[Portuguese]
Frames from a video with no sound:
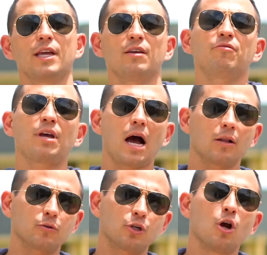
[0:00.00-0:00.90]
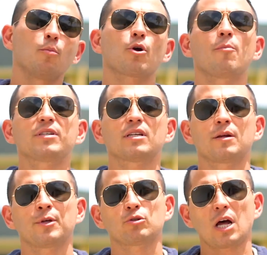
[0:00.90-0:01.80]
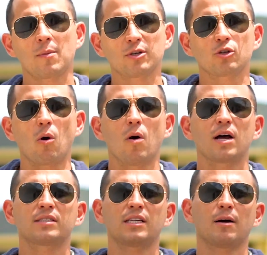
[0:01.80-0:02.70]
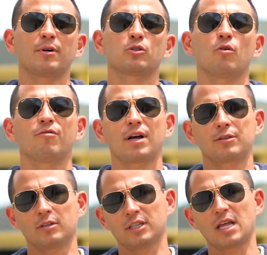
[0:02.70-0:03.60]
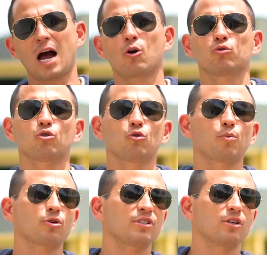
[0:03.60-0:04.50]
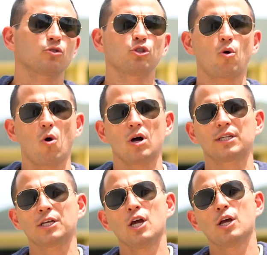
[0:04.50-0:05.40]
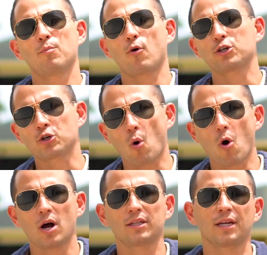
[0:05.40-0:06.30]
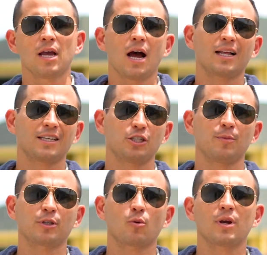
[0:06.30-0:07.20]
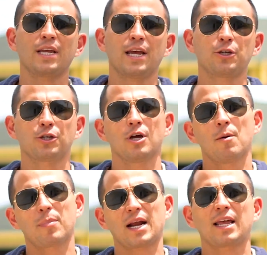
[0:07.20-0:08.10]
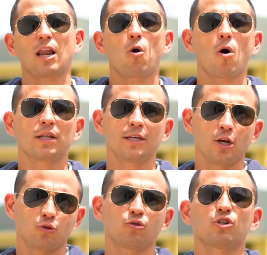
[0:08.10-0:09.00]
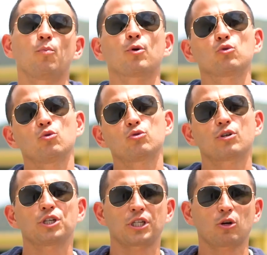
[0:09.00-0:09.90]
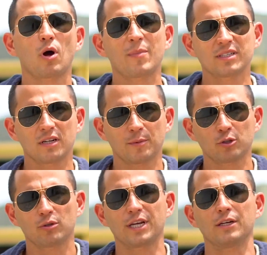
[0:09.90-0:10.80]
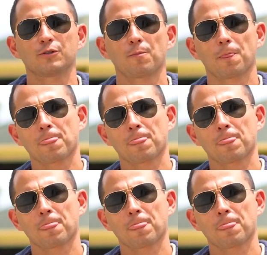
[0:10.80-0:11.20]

e enviá-los para o armazenamento da Amazon. Assim, a Amazon vai lidar com todo o processo de ordem, pós-ordem, atendimento ao cliente, para aquela ordem do seu produto que está no armazenamento deles.